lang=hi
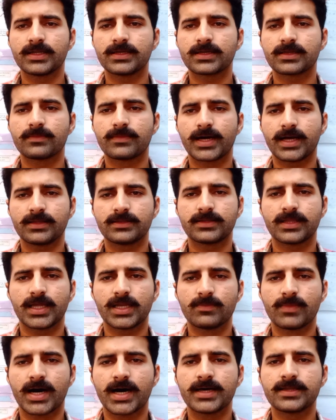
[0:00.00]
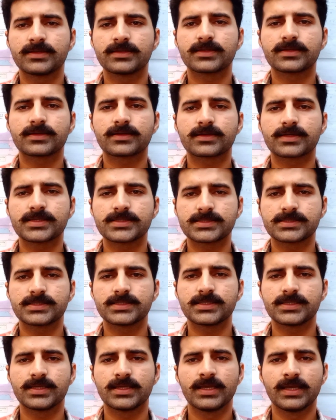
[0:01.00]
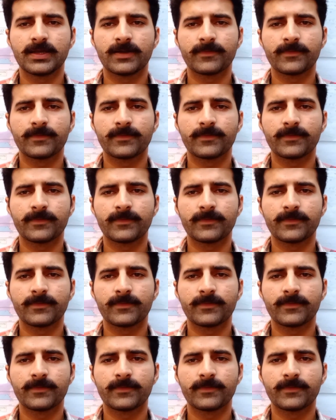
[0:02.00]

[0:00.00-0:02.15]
आने के बाद तालिबान किसी